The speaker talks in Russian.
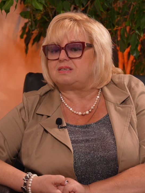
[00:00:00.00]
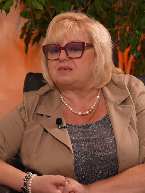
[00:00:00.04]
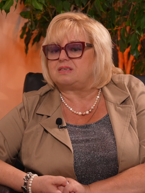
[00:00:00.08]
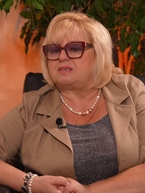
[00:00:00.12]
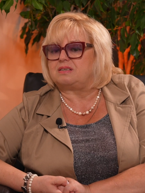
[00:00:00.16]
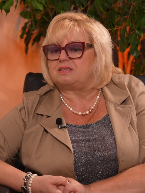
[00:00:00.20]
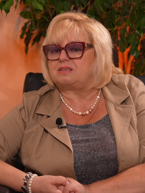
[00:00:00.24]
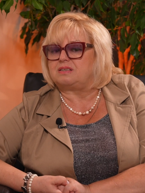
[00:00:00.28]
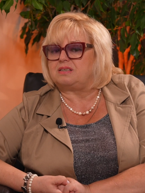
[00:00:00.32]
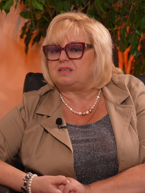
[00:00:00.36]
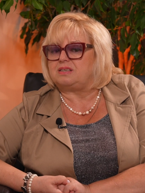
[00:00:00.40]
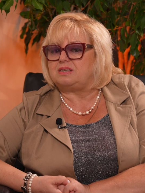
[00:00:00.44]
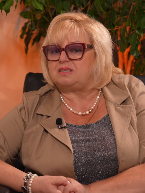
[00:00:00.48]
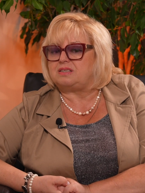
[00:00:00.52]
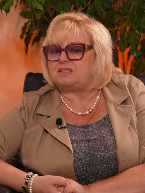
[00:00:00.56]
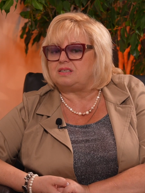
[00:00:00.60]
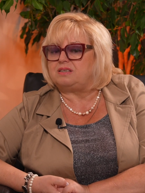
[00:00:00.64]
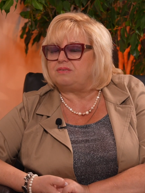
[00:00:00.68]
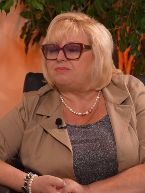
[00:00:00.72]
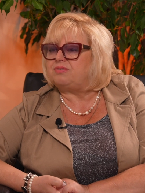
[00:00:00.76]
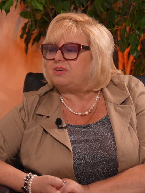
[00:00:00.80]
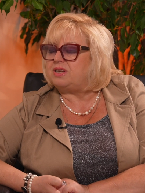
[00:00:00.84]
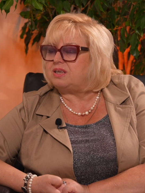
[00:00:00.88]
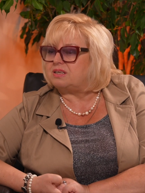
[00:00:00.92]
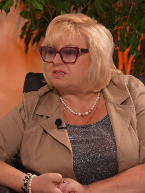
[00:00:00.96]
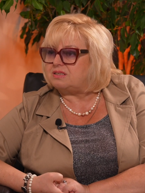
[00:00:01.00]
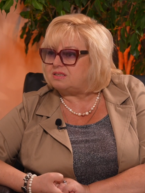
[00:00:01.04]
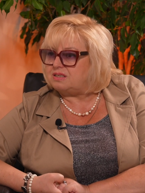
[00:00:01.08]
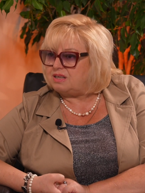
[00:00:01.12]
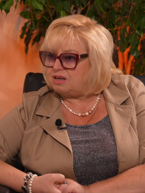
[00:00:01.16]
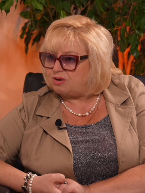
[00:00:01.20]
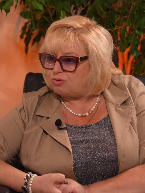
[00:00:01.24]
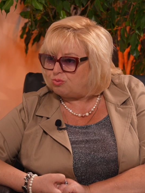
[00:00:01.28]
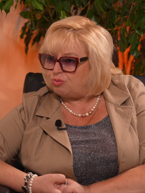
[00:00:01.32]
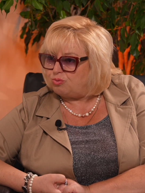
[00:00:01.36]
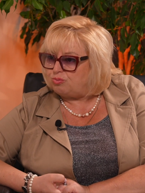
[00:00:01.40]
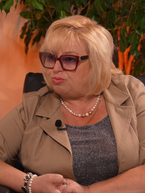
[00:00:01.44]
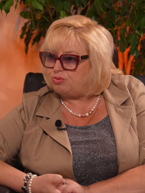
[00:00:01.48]
э, нанести вред
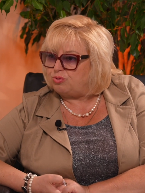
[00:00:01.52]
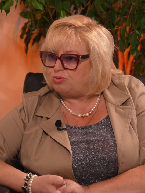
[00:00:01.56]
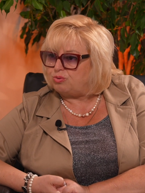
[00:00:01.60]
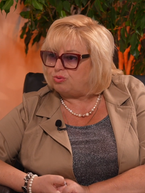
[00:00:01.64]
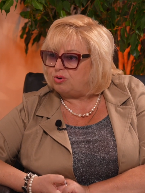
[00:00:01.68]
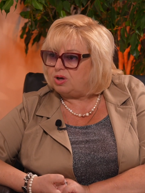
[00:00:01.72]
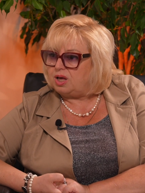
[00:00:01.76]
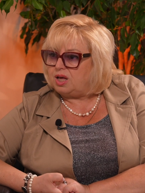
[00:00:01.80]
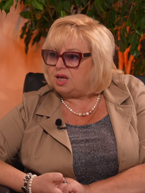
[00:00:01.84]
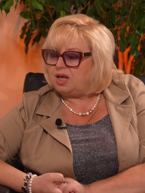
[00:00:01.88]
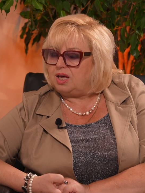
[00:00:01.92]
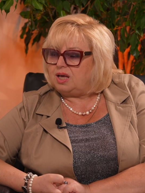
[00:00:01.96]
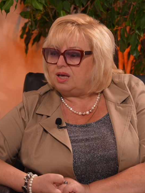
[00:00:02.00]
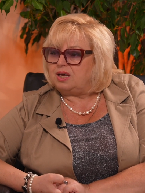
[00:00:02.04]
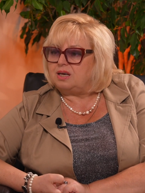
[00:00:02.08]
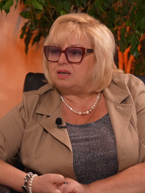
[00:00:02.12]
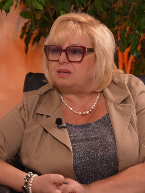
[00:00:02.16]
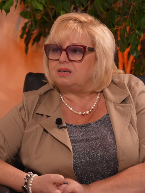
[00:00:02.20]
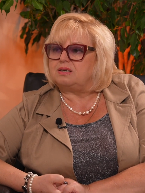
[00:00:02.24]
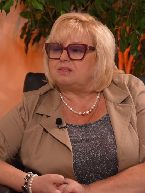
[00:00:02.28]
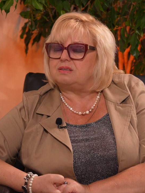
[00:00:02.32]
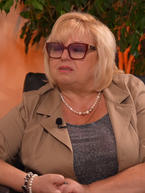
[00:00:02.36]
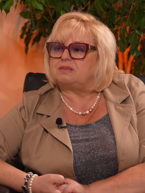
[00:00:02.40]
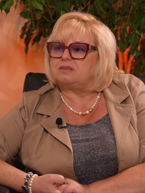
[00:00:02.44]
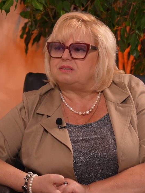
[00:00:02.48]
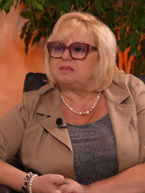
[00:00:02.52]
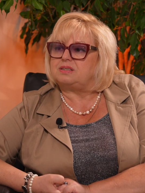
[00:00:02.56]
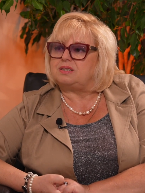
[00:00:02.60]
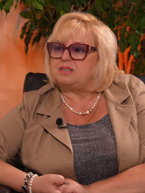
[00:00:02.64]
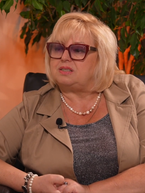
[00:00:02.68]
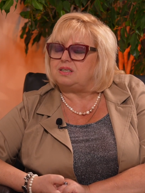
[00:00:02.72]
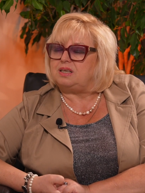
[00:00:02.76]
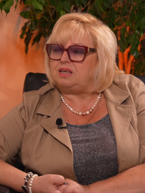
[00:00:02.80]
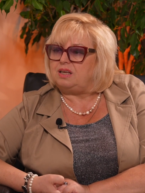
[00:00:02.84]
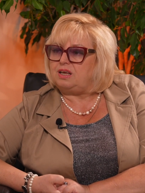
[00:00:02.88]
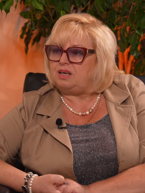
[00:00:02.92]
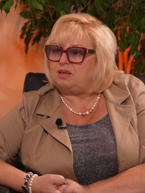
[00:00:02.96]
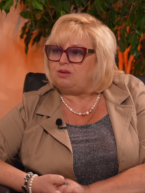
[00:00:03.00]
здоровью э,
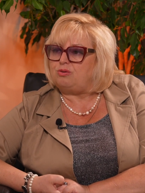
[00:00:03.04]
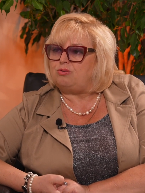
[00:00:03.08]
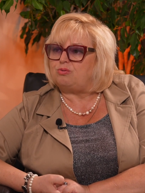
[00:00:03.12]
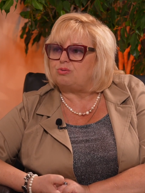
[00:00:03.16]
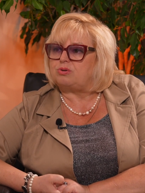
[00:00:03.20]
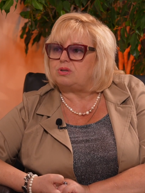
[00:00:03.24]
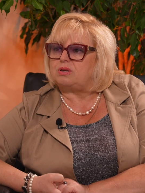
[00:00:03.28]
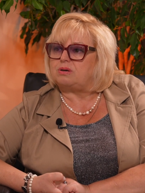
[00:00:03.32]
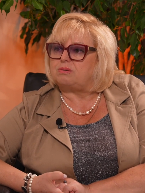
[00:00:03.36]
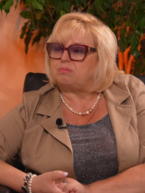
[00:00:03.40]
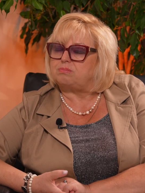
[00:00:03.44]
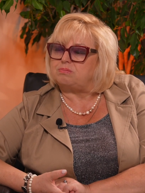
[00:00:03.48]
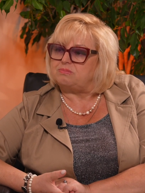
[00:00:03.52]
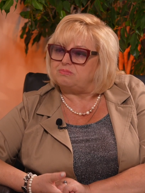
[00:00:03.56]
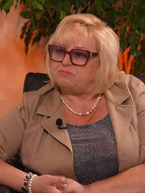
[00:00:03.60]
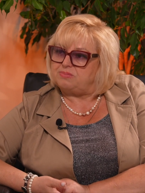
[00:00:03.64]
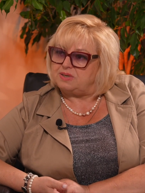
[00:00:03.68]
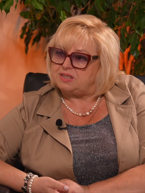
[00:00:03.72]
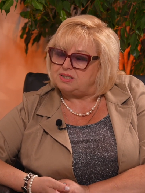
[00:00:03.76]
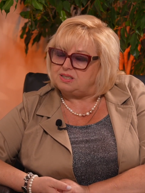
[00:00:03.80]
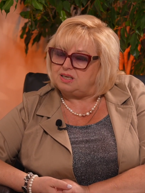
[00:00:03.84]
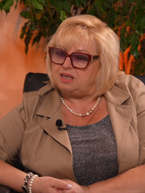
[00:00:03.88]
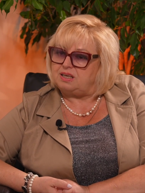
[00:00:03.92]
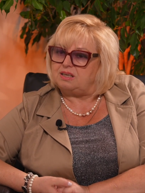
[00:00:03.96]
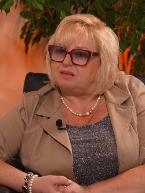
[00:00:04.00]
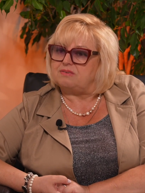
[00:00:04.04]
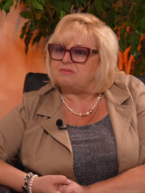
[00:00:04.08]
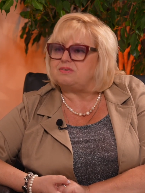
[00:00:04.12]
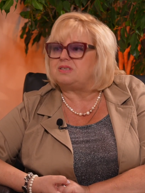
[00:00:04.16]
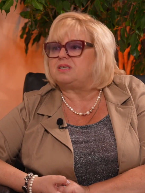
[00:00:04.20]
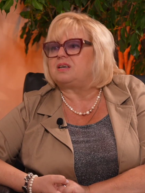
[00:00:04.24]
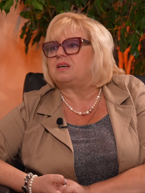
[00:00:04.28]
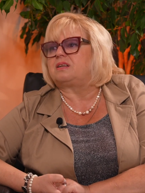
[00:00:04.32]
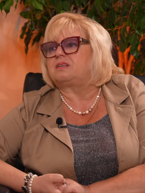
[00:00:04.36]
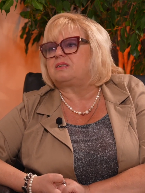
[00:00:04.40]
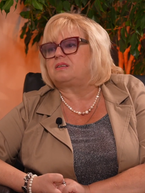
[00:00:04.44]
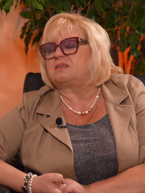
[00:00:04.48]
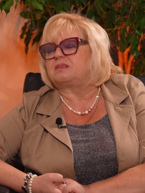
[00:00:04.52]
населению, там, в отдельно
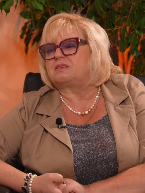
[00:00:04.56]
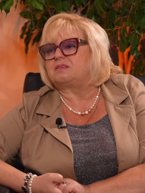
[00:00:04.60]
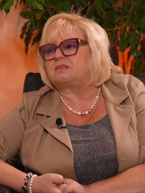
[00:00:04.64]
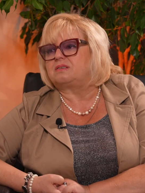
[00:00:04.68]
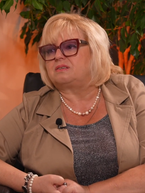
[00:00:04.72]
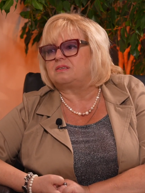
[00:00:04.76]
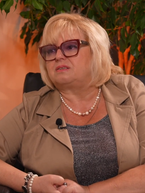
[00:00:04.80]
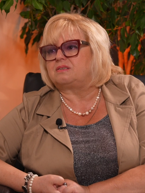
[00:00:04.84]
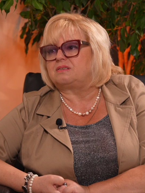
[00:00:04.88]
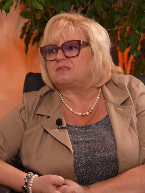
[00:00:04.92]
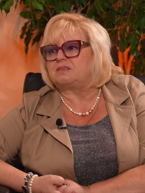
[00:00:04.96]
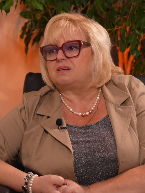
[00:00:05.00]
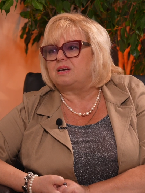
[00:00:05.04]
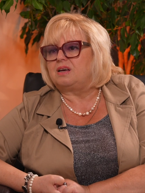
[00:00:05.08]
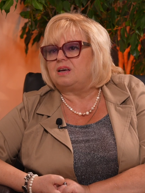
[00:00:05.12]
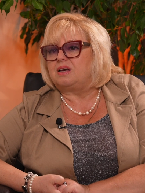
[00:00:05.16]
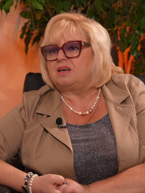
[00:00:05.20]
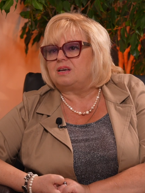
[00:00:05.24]
взятых э,